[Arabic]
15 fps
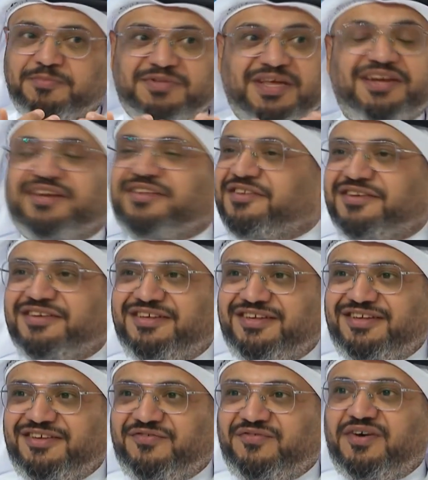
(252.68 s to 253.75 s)
بطريقتك
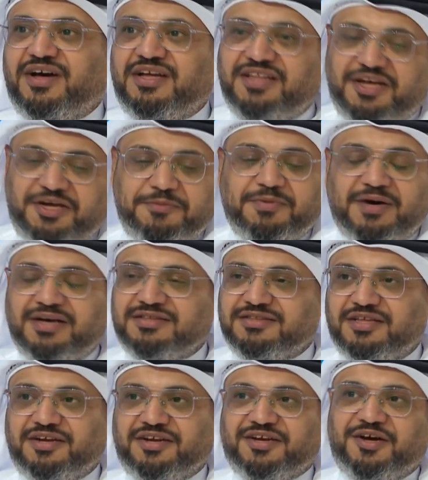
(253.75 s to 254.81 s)
فانا احب هاي
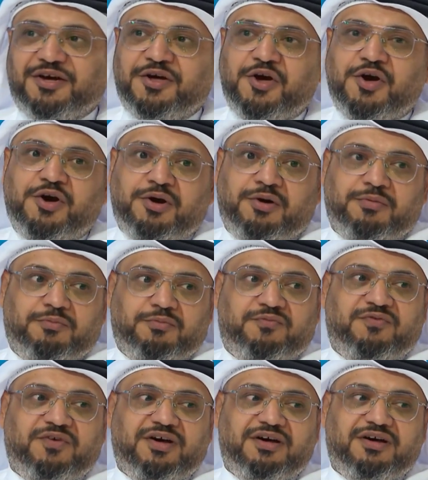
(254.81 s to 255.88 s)
الطريقه
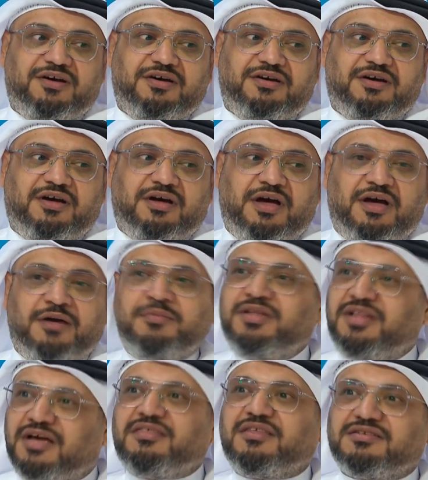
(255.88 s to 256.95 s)

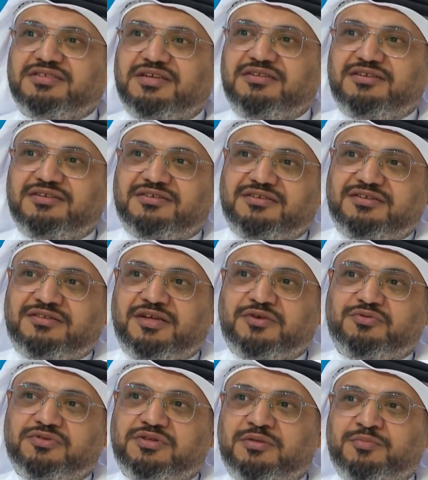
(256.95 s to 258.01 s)
فاميل اكثر شيء لان
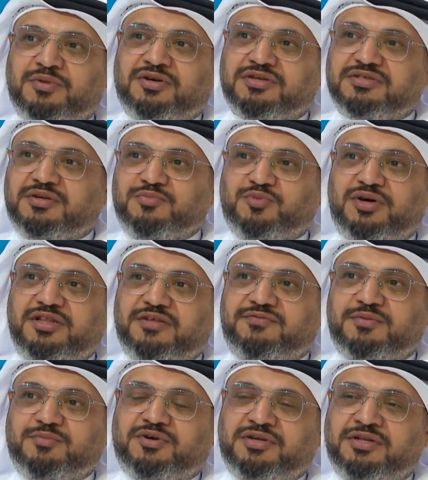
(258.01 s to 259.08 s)
يكون المخرج المؤلف
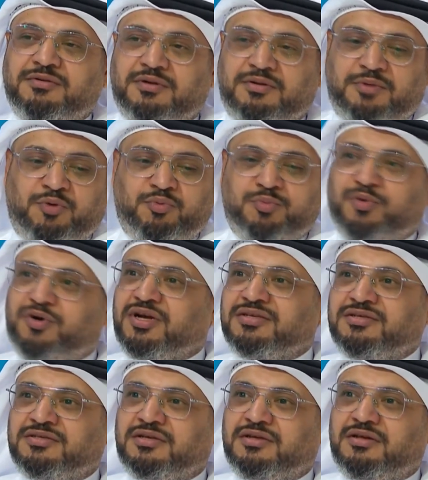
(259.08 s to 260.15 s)
المخل او
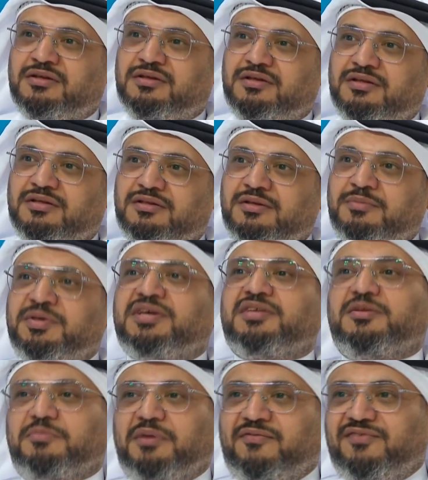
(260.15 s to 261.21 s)
المخرج آه، اللي
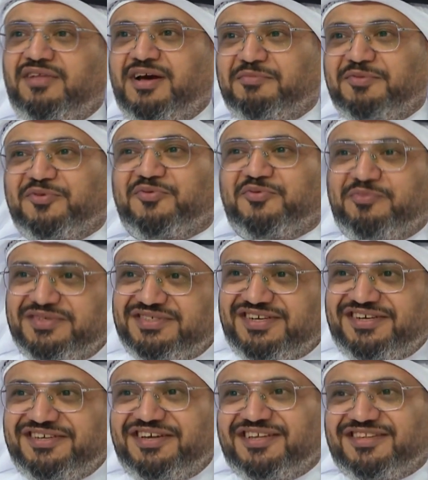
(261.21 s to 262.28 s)
بيكتب افلامه
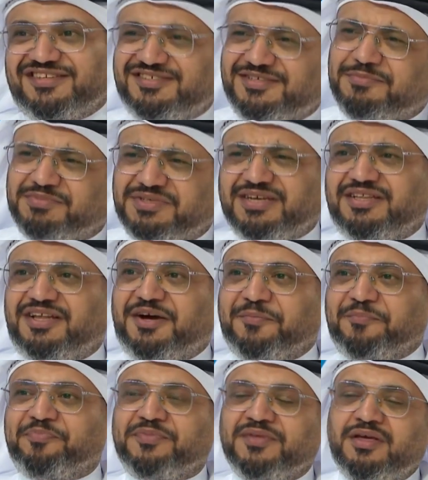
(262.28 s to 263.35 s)
ومسرحياته بشكل عام